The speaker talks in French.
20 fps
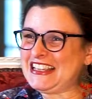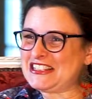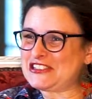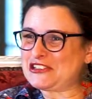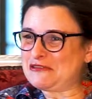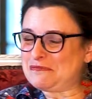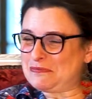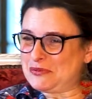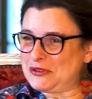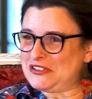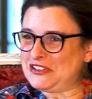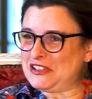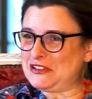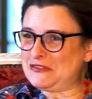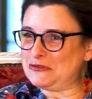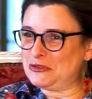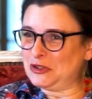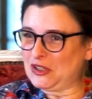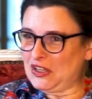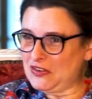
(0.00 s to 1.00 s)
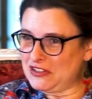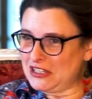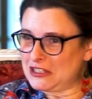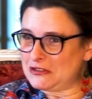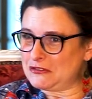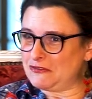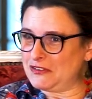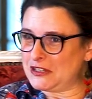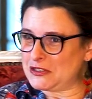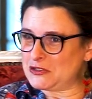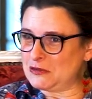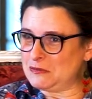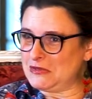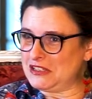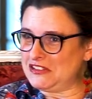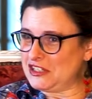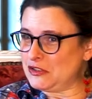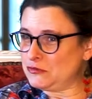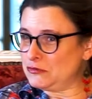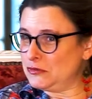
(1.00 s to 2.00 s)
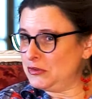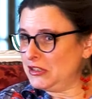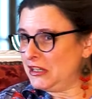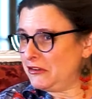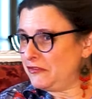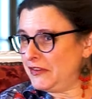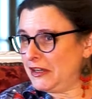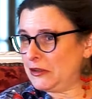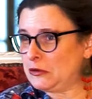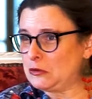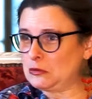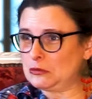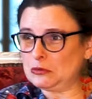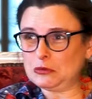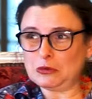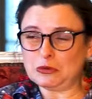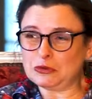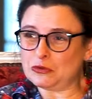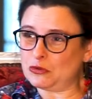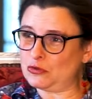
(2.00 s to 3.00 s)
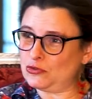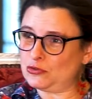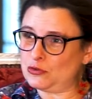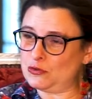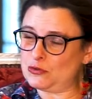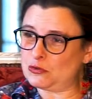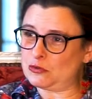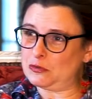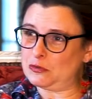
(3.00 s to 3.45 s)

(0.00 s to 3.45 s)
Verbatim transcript: est-ce que petit, vous rêviez de faire ce métier Vous voulez faire autre chose